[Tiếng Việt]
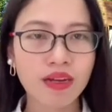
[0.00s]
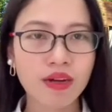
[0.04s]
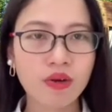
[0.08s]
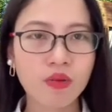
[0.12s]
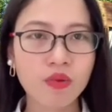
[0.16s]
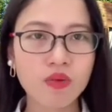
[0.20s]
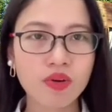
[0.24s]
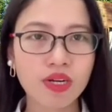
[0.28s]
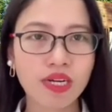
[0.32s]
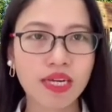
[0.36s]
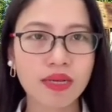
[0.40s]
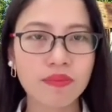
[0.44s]

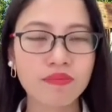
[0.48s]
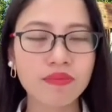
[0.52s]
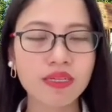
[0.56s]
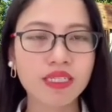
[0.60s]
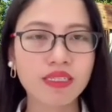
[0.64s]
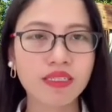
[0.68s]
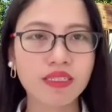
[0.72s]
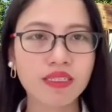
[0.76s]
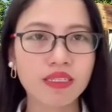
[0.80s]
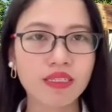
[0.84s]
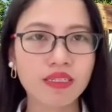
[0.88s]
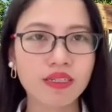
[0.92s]
của cái mức
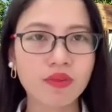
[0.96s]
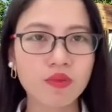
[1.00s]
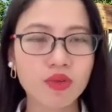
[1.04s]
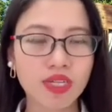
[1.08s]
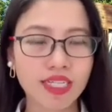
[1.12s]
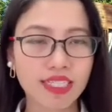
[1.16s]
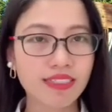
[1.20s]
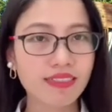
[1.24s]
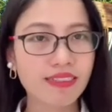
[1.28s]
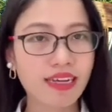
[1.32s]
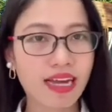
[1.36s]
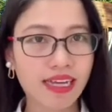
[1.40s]
của
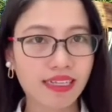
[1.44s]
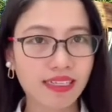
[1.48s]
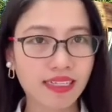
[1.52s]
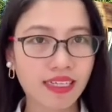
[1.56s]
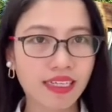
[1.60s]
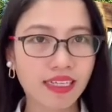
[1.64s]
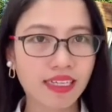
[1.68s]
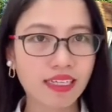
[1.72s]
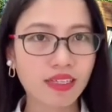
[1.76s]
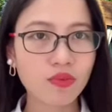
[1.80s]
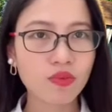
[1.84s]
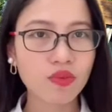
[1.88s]
cái dự án
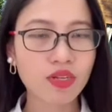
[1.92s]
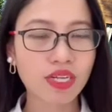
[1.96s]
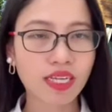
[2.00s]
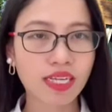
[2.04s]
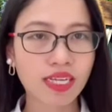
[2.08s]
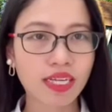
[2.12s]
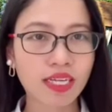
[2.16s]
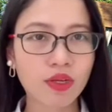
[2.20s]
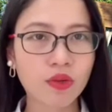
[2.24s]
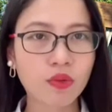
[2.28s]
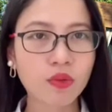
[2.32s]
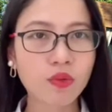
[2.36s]
đấy, của
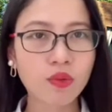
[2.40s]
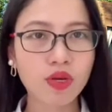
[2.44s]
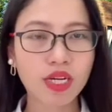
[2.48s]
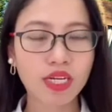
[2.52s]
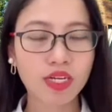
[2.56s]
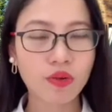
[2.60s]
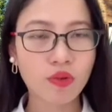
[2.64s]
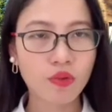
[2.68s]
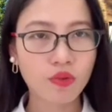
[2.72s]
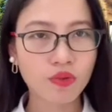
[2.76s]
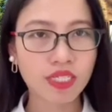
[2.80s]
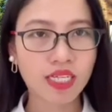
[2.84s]
cái khu
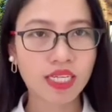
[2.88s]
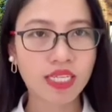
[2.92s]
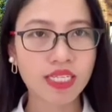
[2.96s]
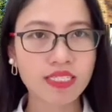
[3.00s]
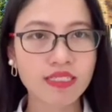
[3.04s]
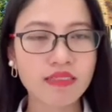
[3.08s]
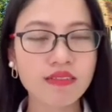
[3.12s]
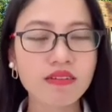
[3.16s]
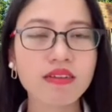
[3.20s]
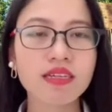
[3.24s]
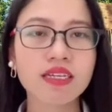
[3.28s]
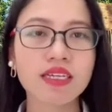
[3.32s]
căn hộ đấy
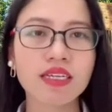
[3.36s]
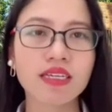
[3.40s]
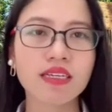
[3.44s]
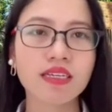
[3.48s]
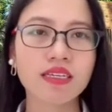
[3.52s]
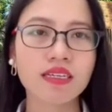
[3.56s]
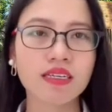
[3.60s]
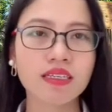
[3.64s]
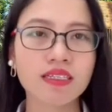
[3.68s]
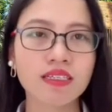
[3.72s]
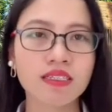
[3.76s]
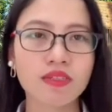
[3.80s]
trước
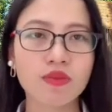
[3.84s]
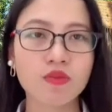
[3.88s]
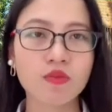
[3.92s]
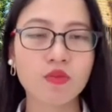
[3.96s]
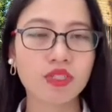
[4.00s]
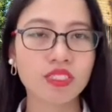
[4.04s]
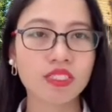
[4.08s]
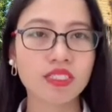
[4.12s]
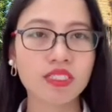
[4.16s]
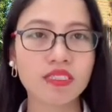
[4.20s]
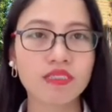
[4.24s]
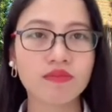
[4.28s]
khi, trong
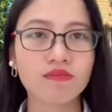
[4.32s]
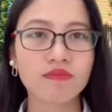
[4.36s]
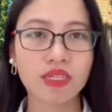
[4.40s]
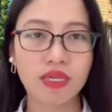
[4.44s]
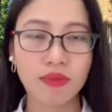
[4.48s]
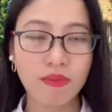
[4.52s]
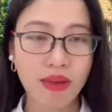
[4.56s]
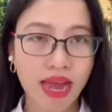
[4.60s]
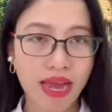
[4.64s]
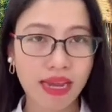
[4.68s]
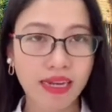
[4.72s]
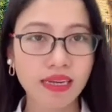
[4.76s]
quá trình
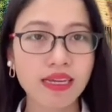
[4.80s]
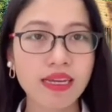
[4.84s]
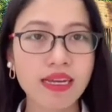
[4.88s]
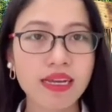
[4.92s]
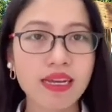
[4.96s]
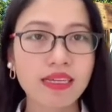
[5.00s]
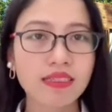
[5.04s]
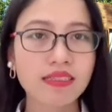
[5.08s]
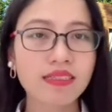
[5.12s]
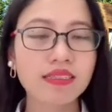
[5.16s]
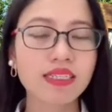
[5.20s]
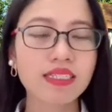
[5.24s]
mở bán.
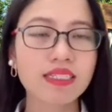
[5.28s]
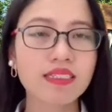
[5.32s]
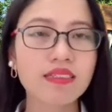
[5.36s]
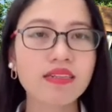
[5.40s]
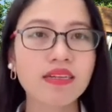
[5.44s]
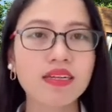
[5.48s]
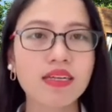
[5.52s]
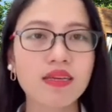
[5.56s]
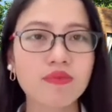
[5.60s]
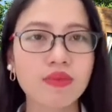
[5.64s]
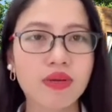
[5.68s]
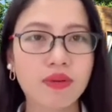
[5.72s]
Tức là
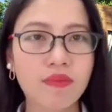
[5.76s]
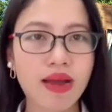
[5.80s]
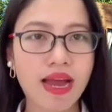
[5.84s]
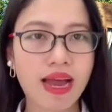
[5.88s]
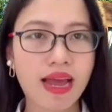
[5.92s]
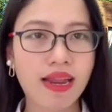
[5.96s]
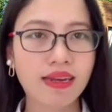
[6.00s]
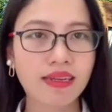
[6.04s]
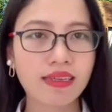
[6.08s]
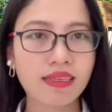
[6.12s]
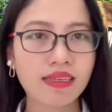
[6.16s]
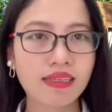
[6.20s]
trước khi mở
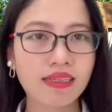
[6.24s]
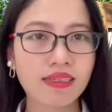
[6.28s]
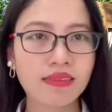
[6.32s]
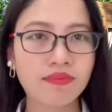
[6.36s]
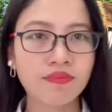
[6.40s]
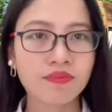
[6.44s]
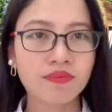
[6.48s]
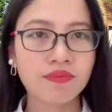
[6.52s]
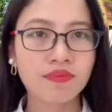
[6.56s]
bán thì